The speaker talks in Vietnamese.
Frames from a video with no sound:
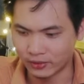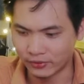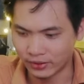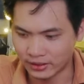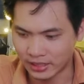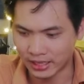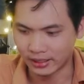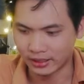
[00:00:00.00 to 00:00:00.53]

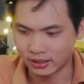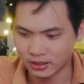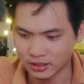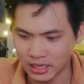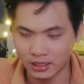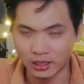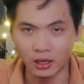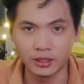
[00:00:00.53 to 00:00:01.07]
về
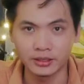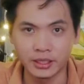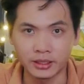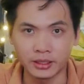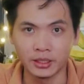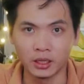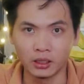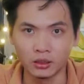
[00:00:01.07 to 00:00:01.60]
giải lời, giải
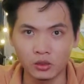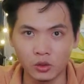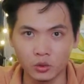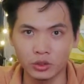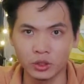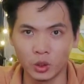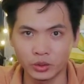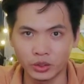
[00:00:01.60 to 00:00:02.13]
tiếng,
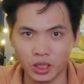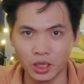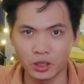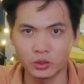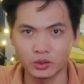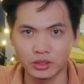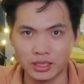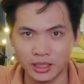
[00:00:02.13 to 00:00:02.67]
cũng như hỗ trợ
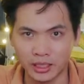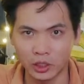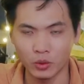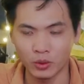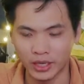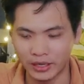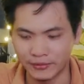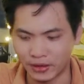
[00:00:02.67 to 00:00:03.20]
cho dàn karaoke,